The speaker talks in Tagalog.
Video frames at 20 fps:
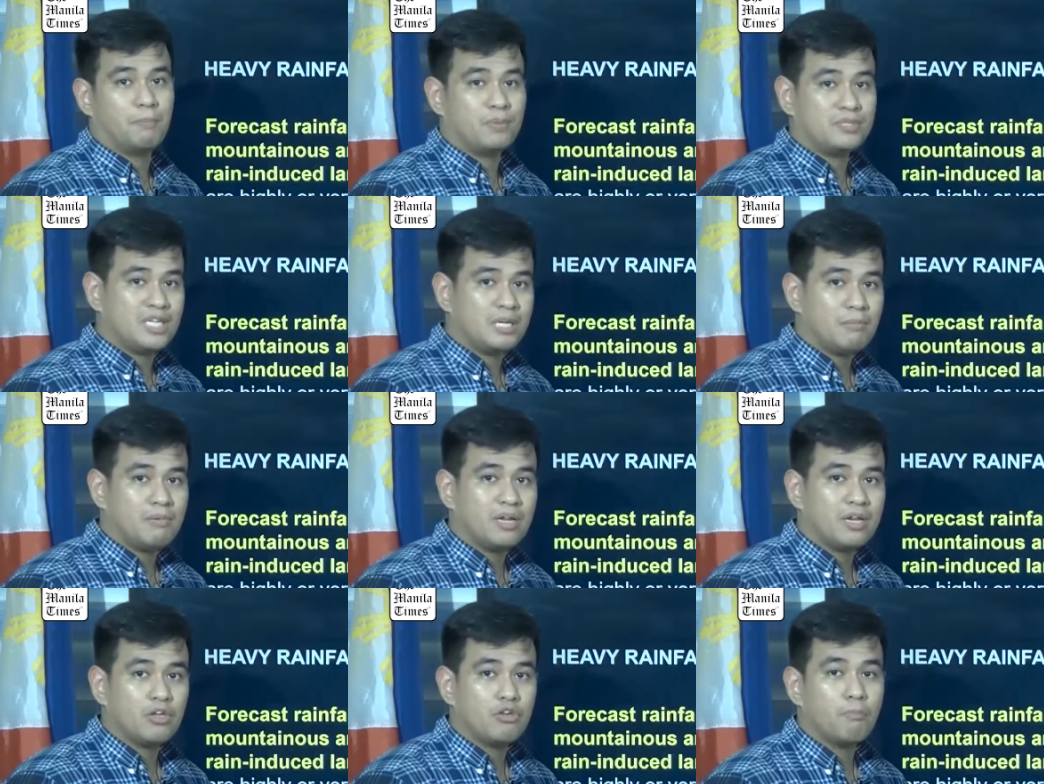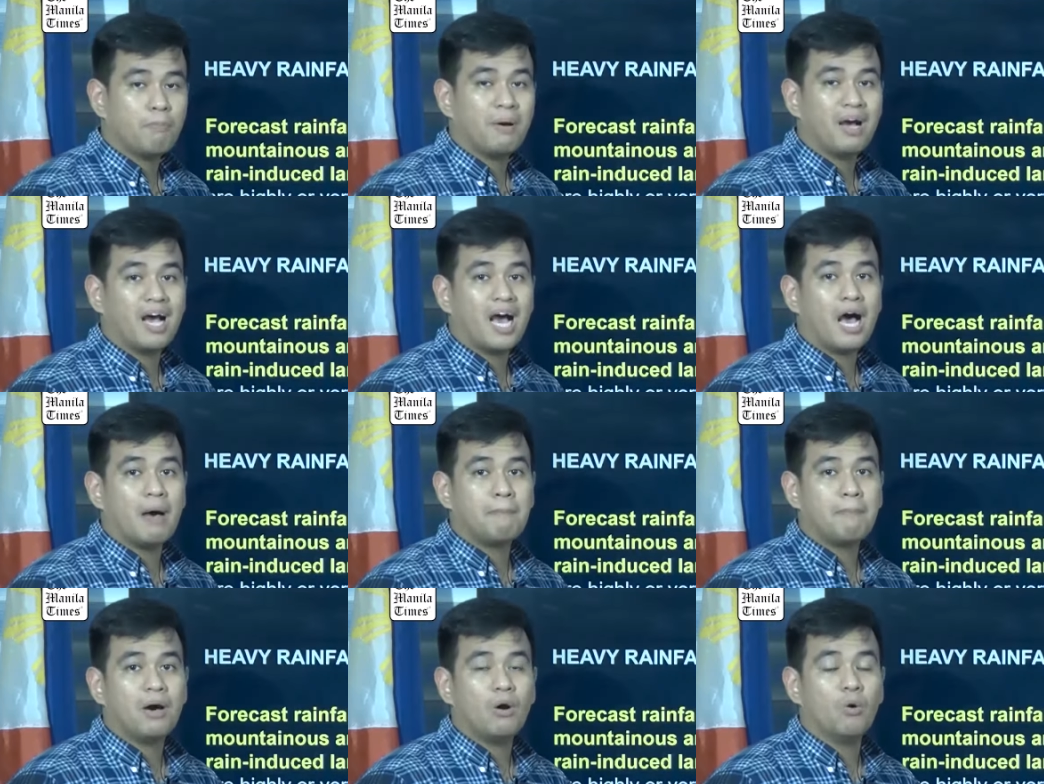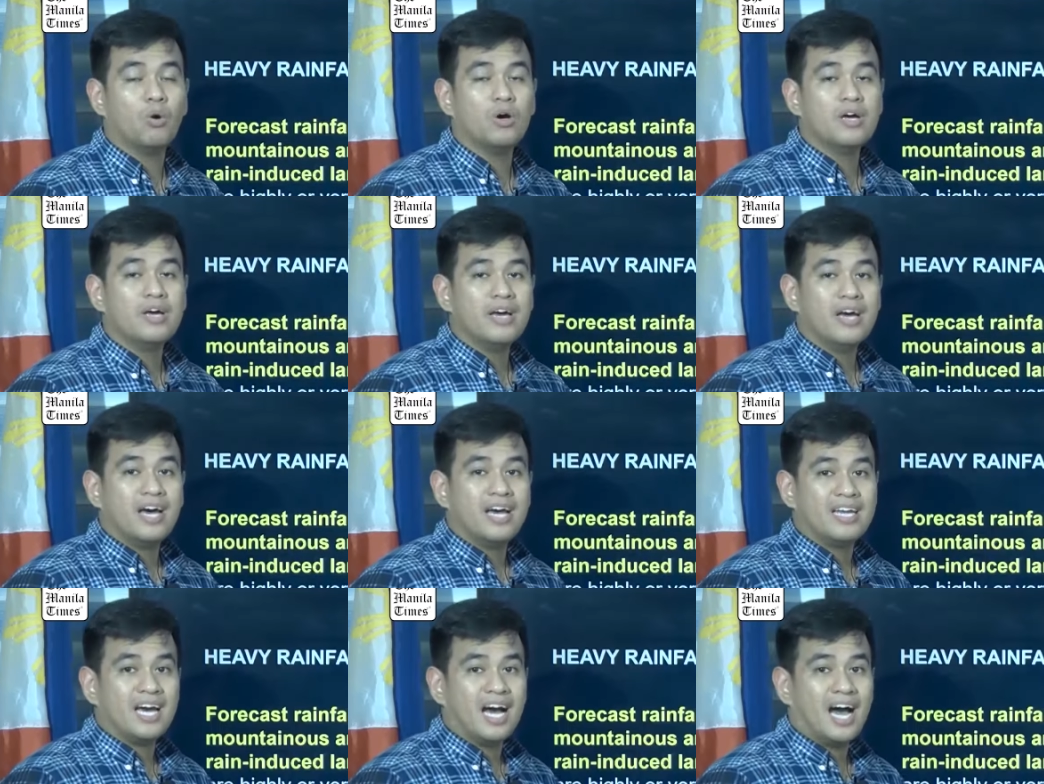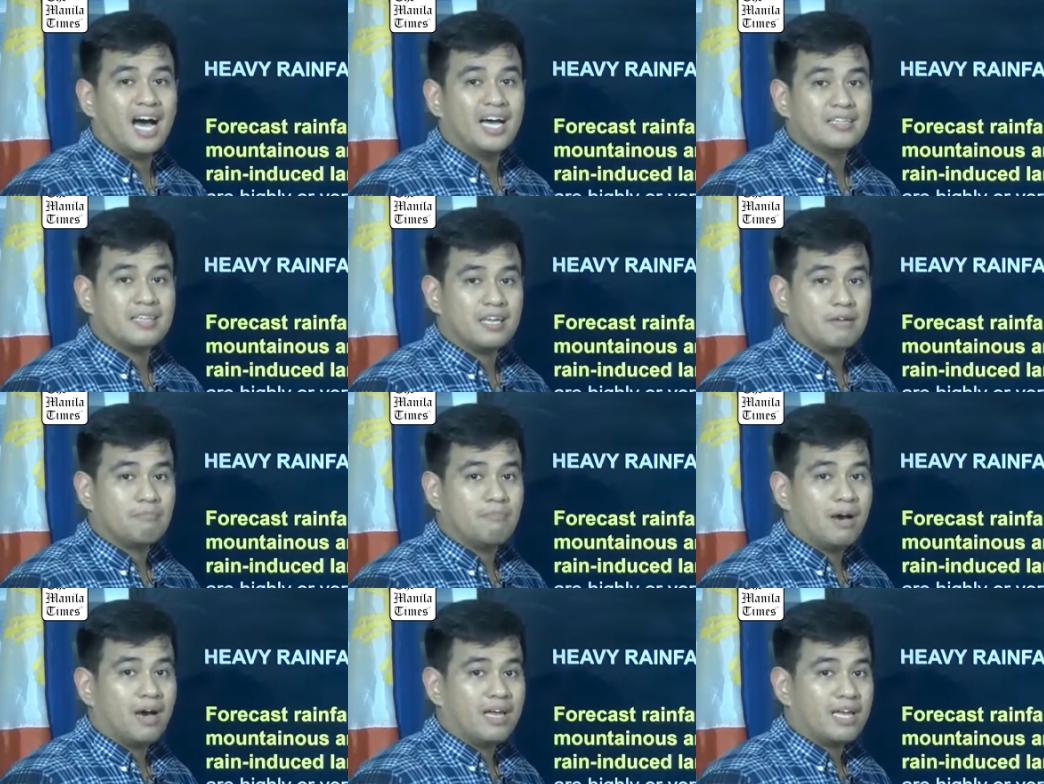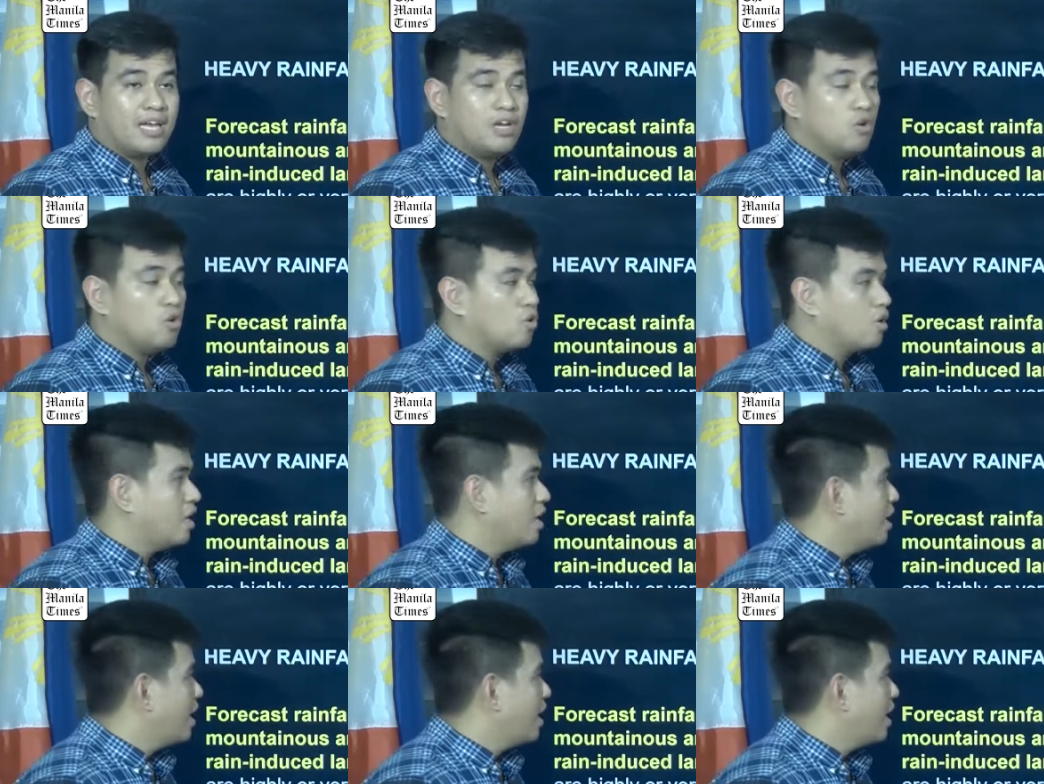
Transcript: Posible rin yung pag-apaw ng ating mga ilog